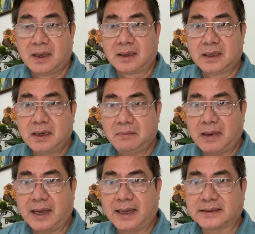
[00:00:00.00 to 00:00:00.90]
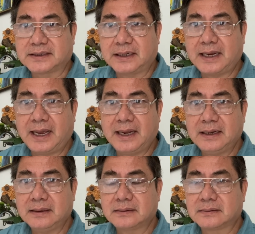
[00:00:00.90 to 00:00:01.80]
nhưng mà chánh
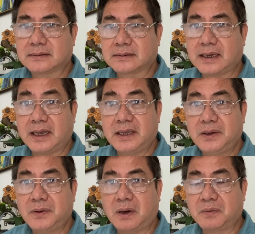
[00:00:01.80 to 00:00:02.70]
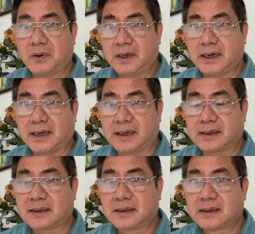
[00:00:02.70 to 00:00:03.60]
án khai hiu ông nói
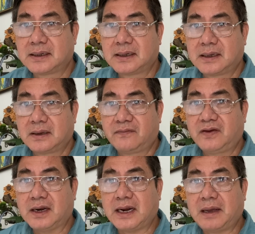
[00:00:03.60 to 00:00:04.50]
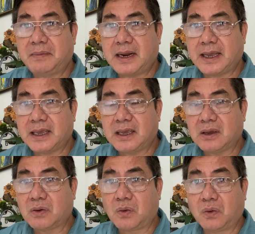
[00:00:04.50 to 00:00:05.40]
rằng Việc làm
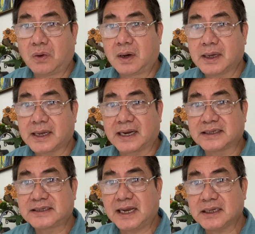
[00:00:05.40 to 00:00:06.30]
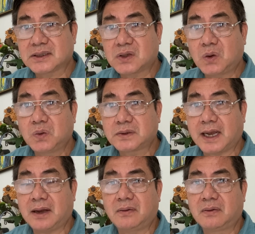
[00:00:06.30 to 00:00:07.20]
này của cảnh sát thâu
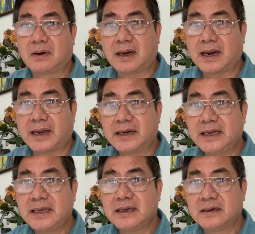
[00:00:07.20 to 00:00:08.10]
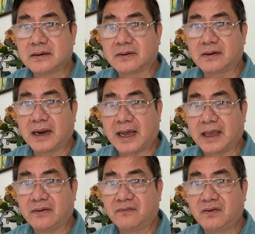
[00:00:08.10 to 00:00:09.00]
thao là đi ngược
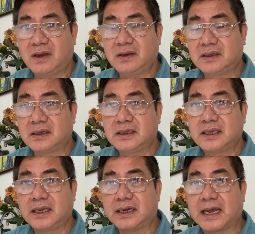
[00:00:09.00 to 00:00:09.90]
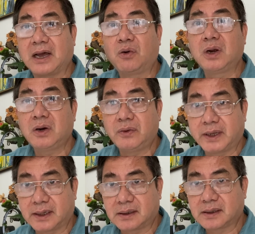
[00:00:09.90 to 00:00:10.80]
lại với những gì đã huấn
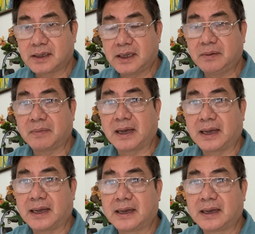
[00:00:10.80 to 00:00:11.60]
luyện khi mà